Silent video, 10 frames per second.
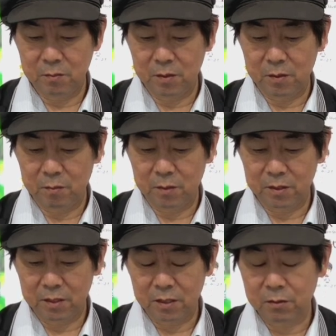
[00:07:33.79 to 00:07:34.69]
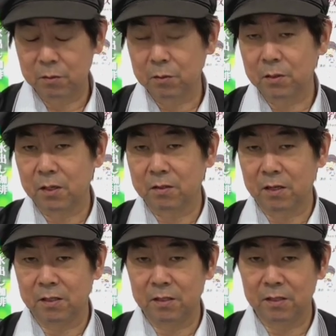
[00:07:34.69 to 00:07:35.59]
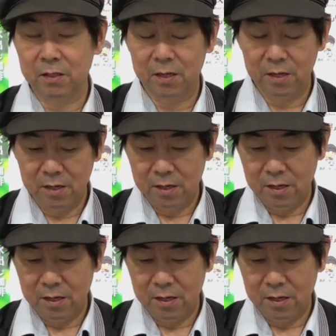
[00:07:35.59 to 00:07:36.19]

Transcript: えー、真ん中にお湯さす感じで、